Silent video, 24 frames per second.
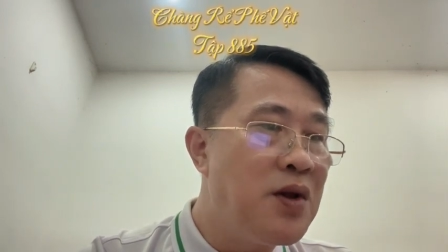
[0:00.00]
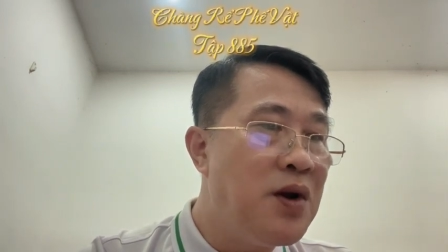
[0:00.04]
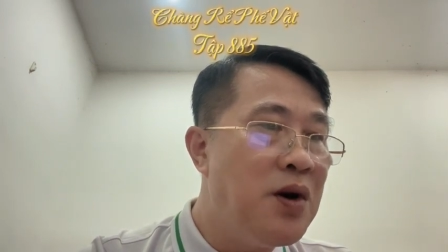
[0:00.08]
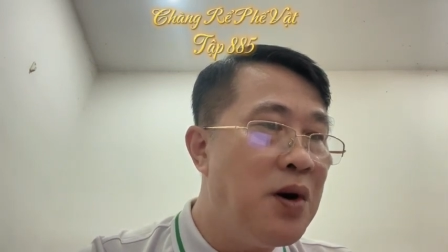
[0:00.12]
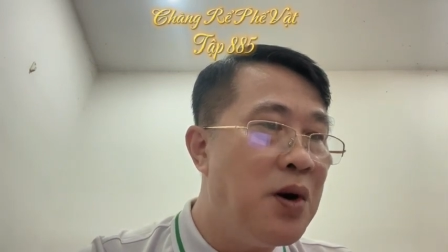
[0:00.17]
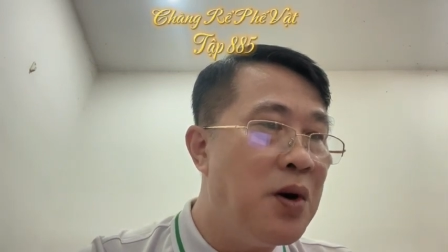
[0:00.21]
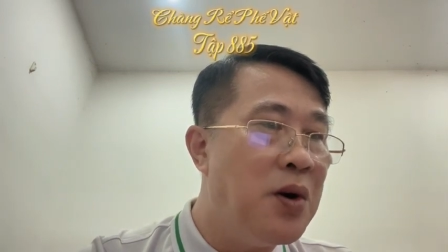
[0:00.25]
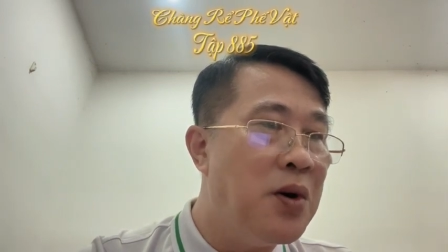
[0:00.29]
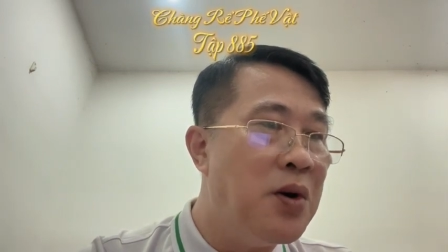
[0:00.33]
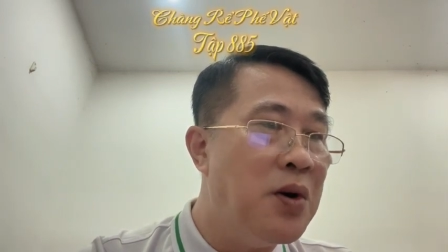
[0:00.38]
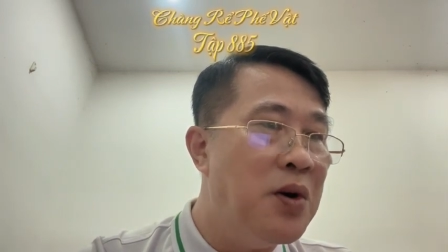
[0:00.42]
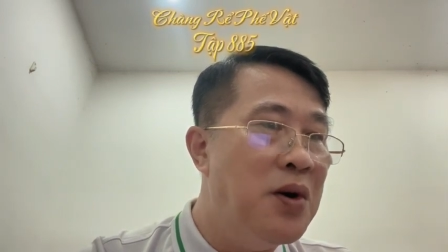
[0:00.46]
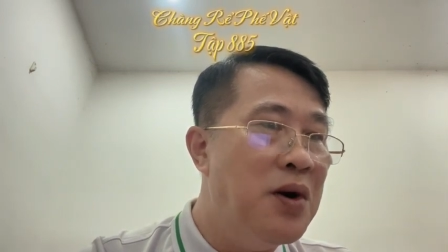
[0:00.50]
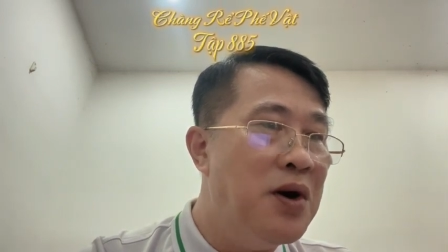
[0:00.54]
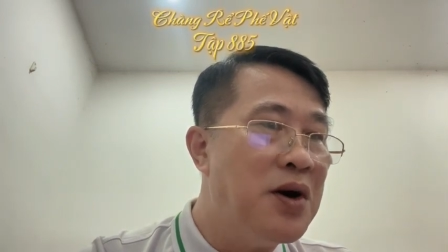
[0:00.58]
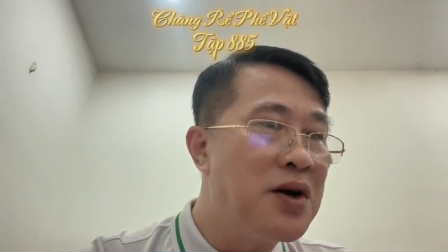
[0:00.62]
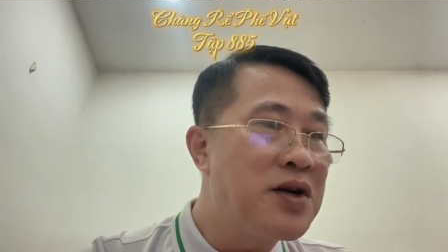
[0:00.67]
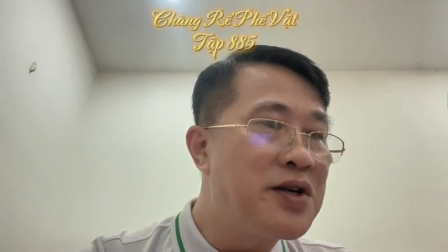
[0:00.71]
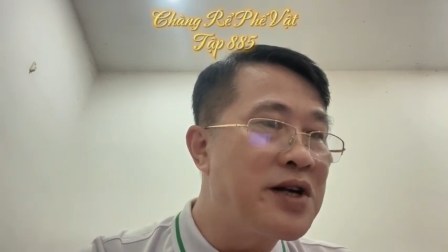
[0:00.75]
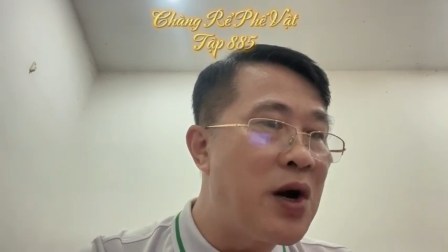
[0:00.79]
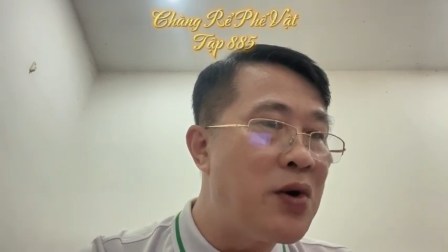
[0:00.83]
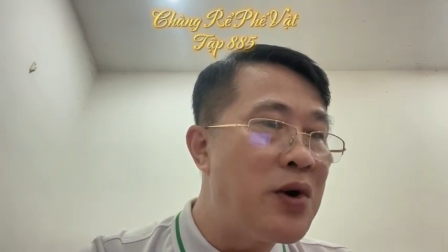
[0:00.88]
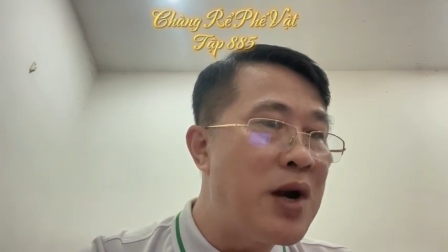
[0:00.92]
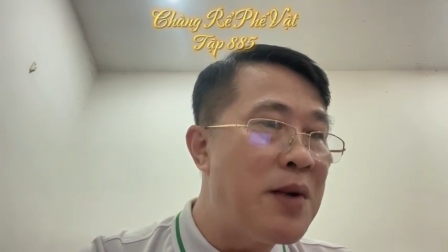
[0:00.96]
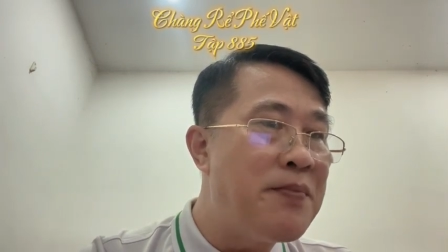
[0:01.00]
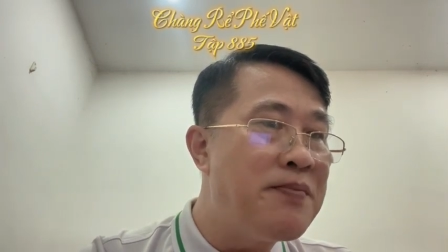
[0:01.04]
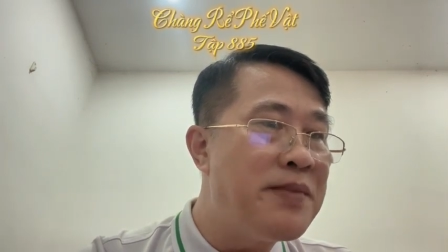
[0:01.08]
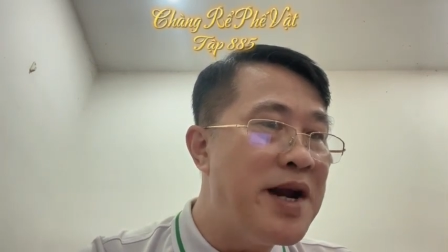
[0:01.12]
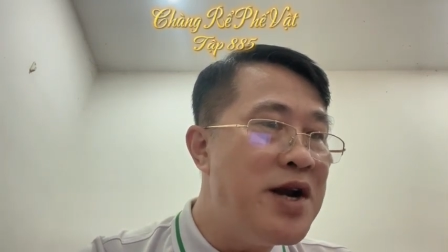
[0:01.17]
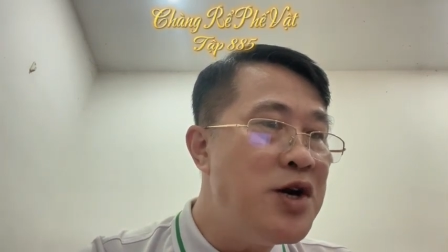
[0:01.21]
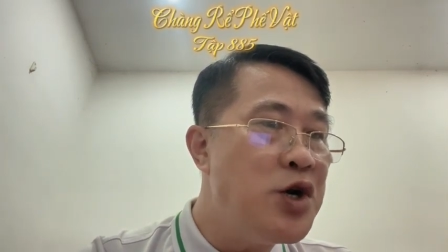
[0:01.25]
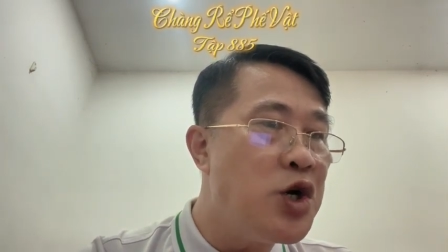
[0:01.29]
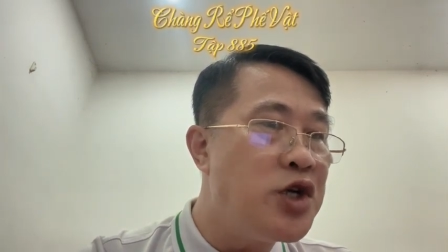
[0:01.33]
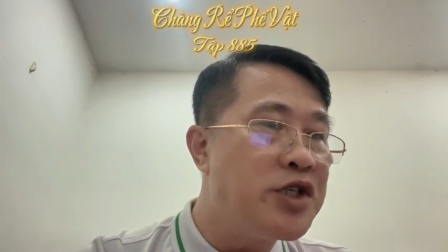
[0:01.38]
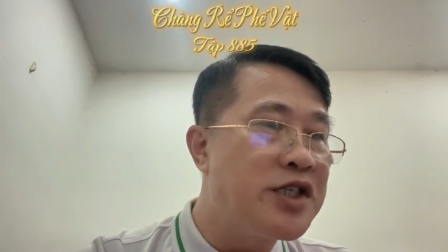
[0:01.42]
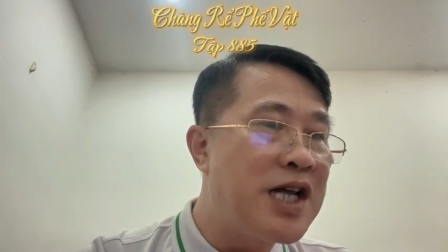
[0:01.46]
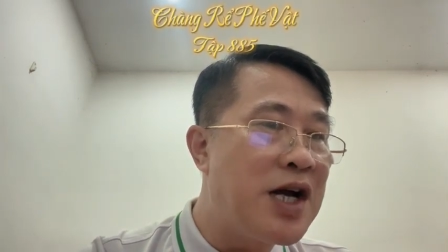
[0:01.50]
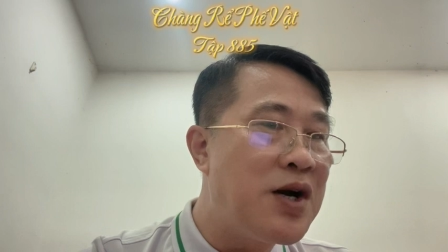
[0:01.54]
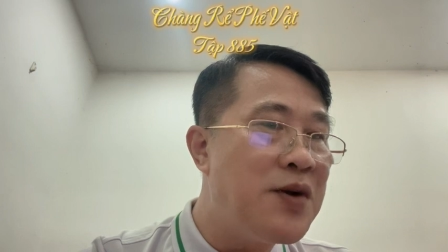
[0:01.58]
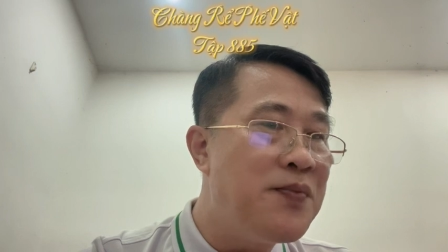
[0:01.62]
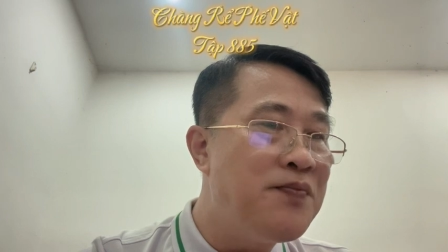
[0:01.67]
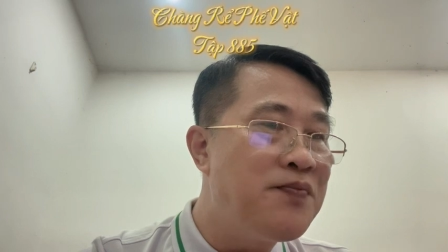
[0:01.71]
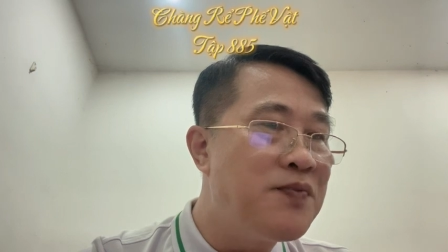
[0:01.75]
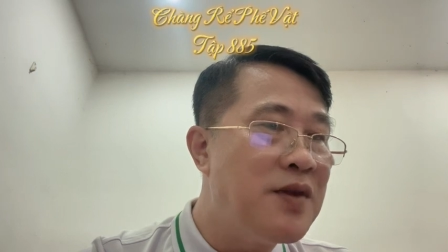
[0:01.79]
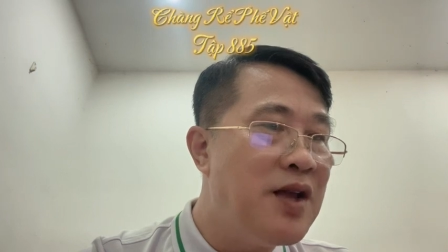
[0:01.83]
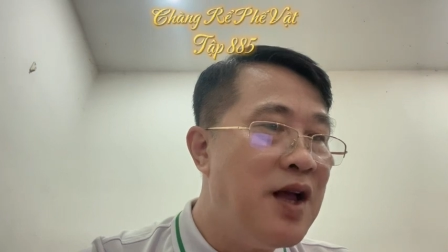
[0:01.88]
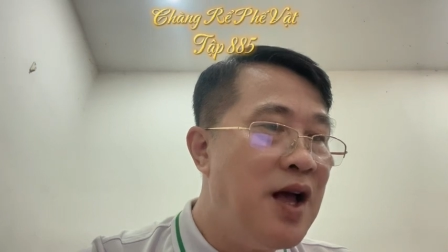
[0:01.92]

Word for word: Ồ, cậu Lâm đến rồi sao?